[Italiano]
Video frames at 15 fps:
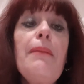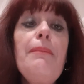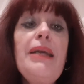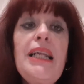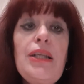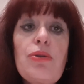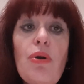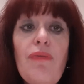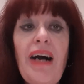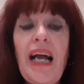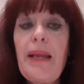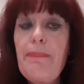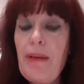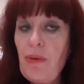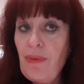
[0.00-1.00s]
mi
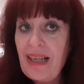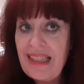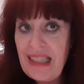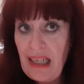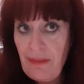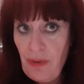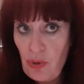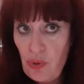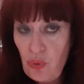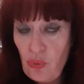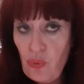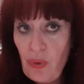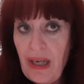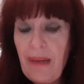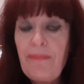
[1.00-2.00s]
ritrovai per una selva
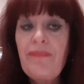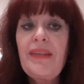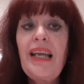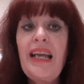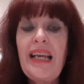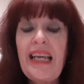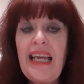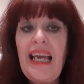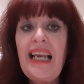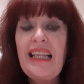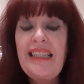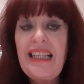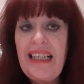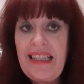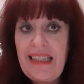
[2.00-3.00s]
oscura, che la
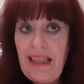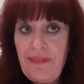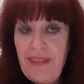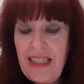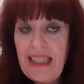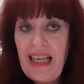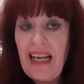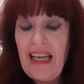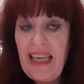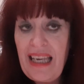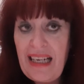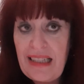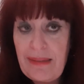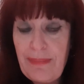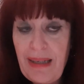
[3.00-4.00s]
diritta via
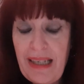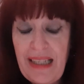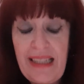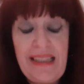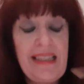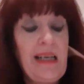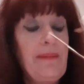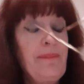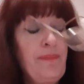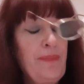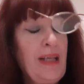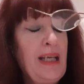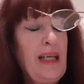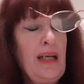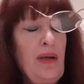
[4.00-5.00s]
era smarrita.
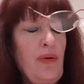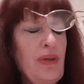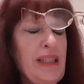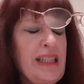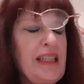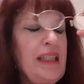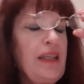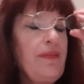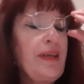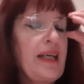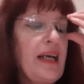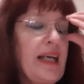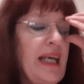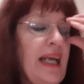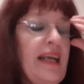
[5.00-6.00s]
Cosa
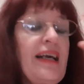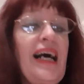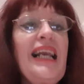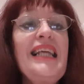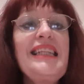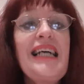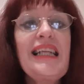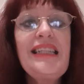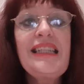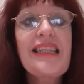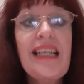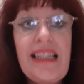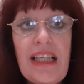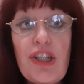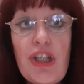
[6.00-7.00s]
significa? Che all'età di
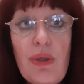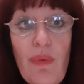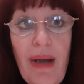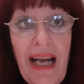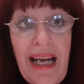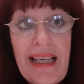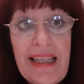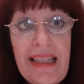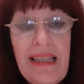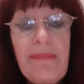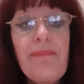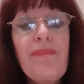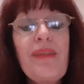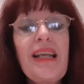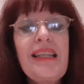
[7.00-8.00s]
35
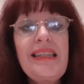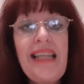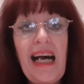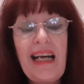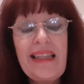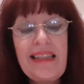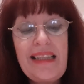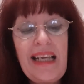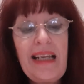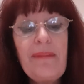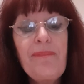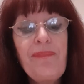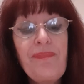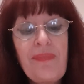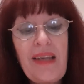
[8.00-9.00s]
anni Dante,
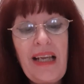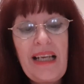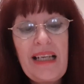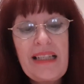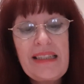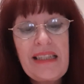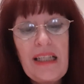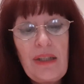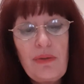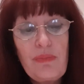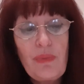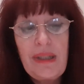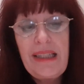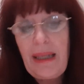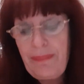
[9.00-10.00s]
eh, si,
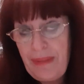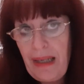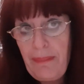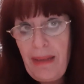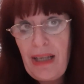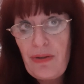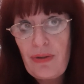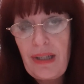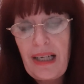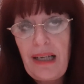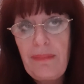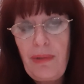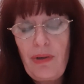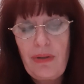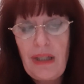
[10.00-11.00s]
quindi nel mezzo del
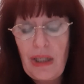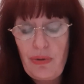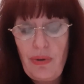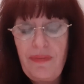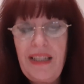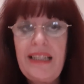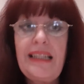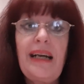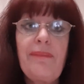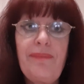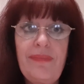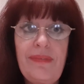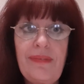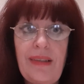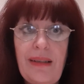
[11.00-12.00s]
cammino della sua vita,
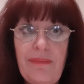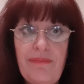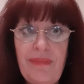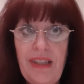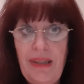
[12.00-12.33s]
mh, mm,